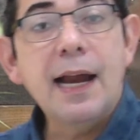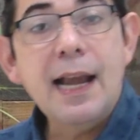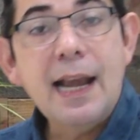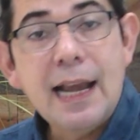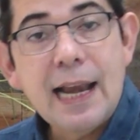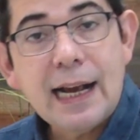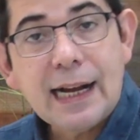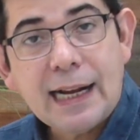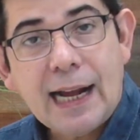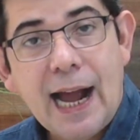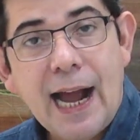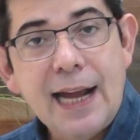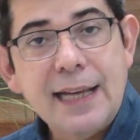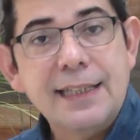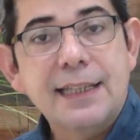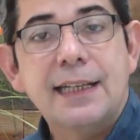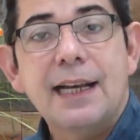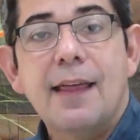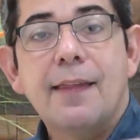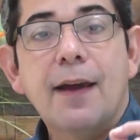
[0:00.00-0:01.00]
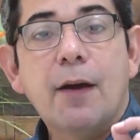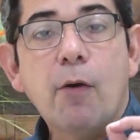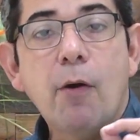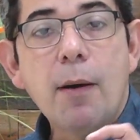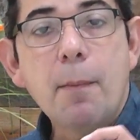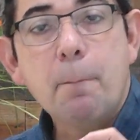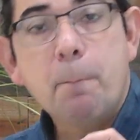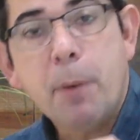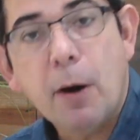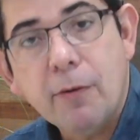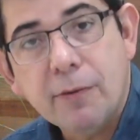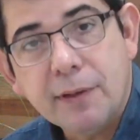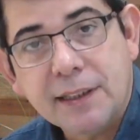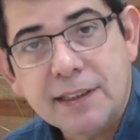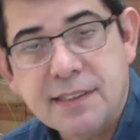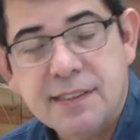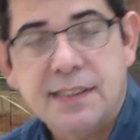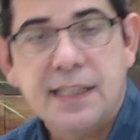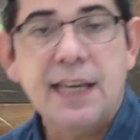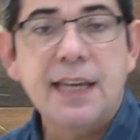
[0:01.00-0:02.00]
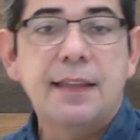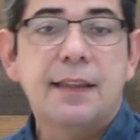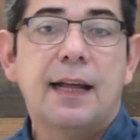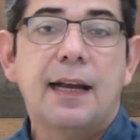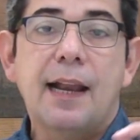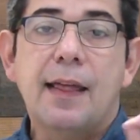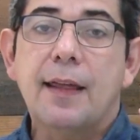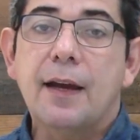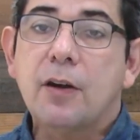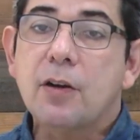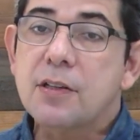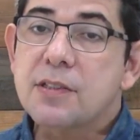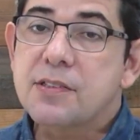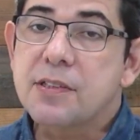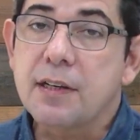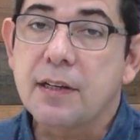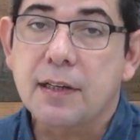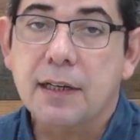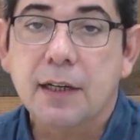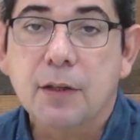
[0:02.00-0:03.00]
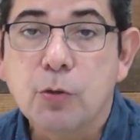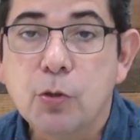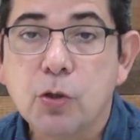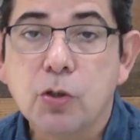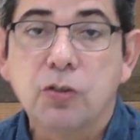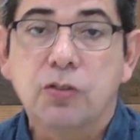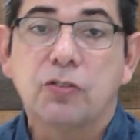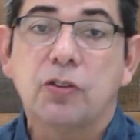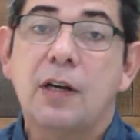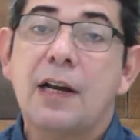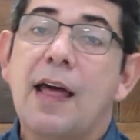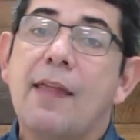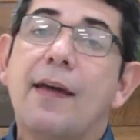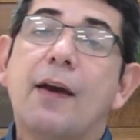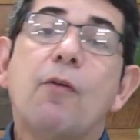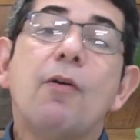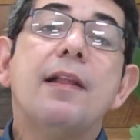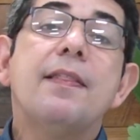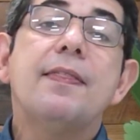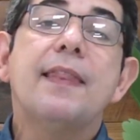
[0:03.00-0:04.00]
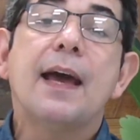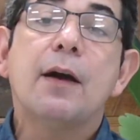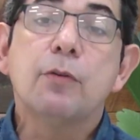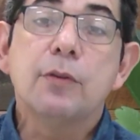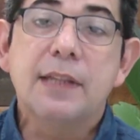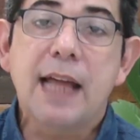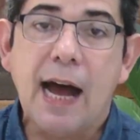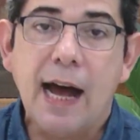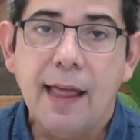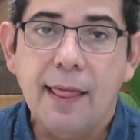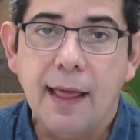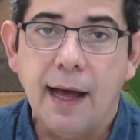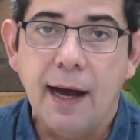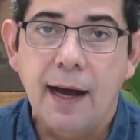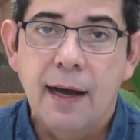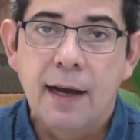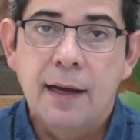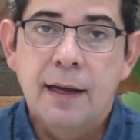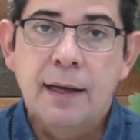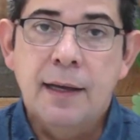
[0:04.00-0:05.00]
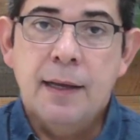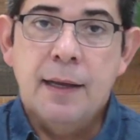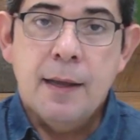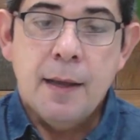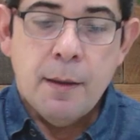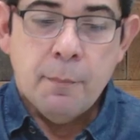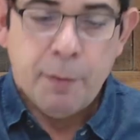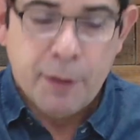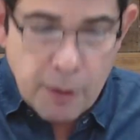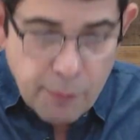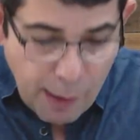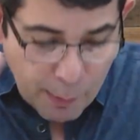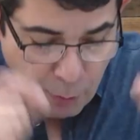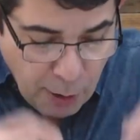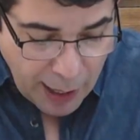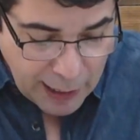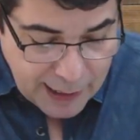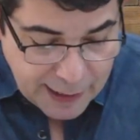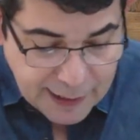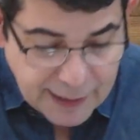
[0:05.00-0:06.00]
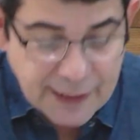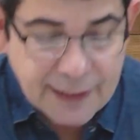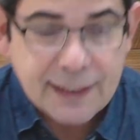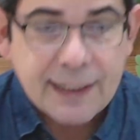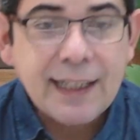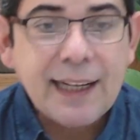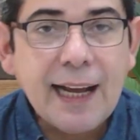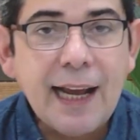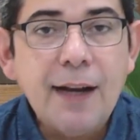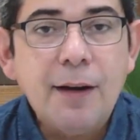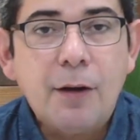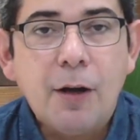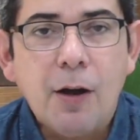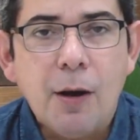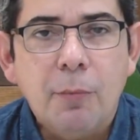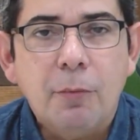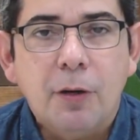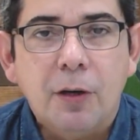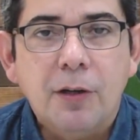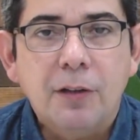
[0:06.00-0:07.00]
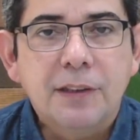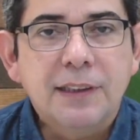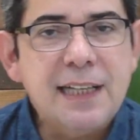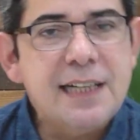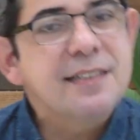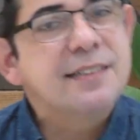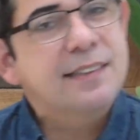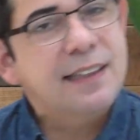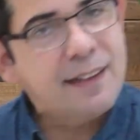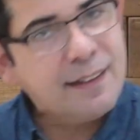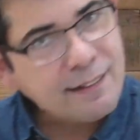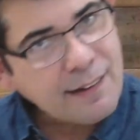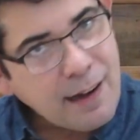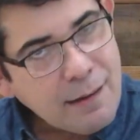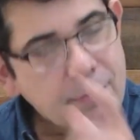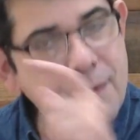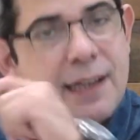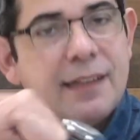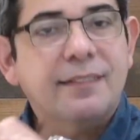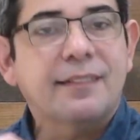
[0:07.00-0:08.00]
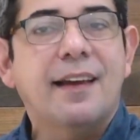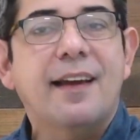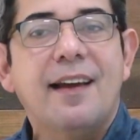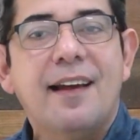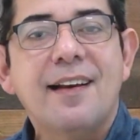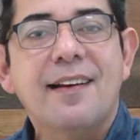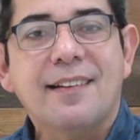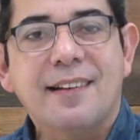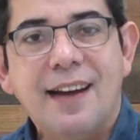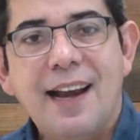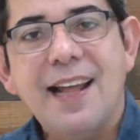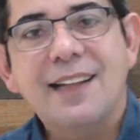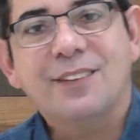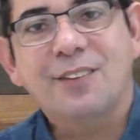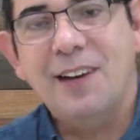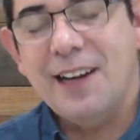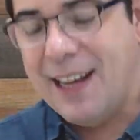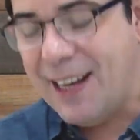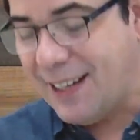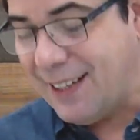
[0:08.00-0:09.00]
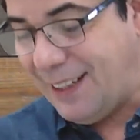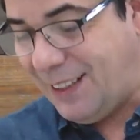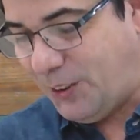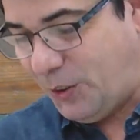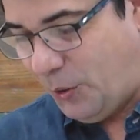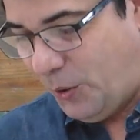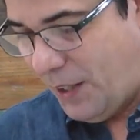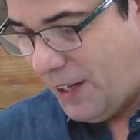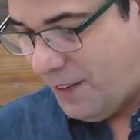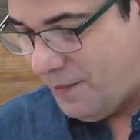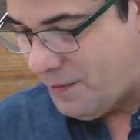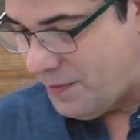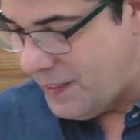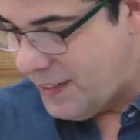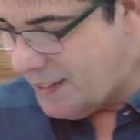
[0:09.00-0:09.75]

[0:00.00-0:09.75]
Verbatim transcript: en la calle, la dejó empobrecida, la dejó sin recursos, la dejó endeudada. Pero vamos a leer qué como dice realmente el relato en la escritura.